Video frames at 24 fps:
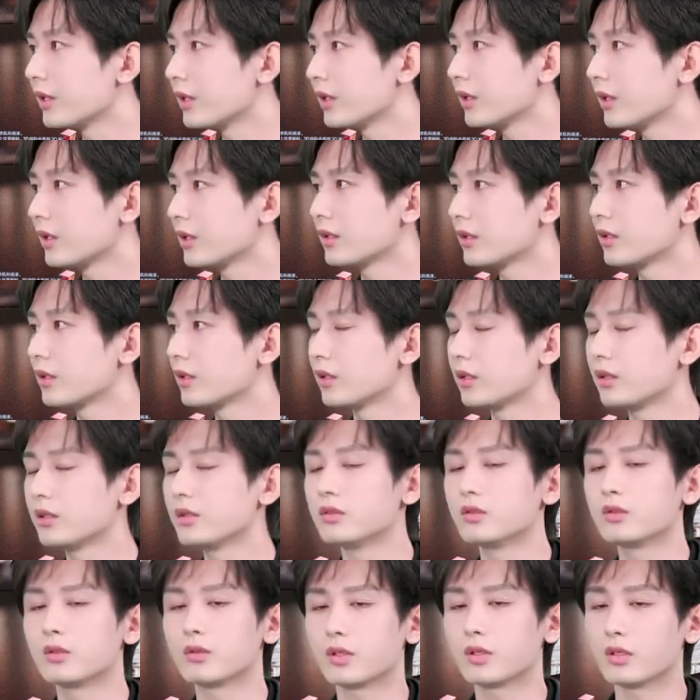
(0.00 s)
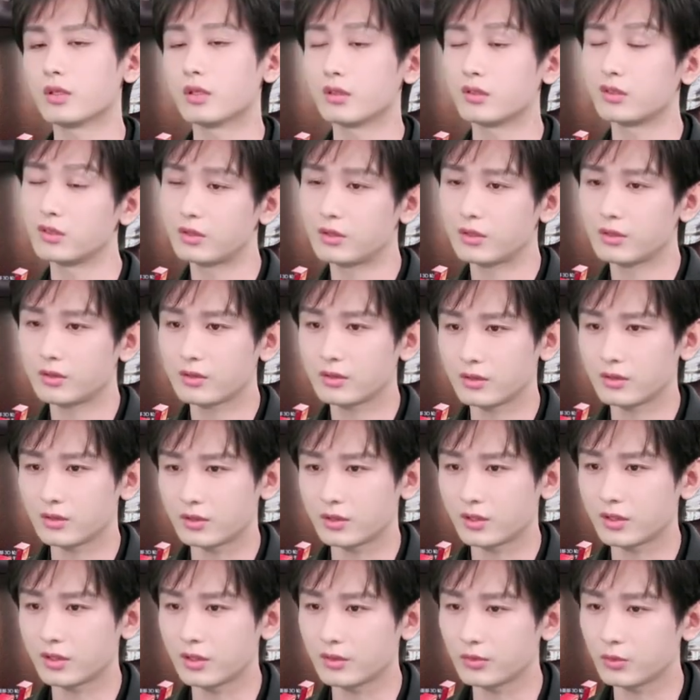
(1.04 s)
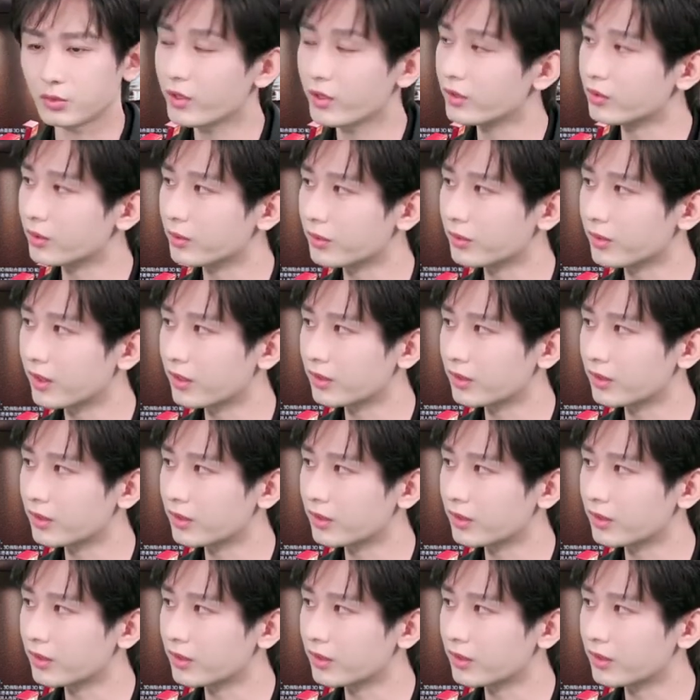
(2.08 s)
对，可能你就可能已经已经很倦容了。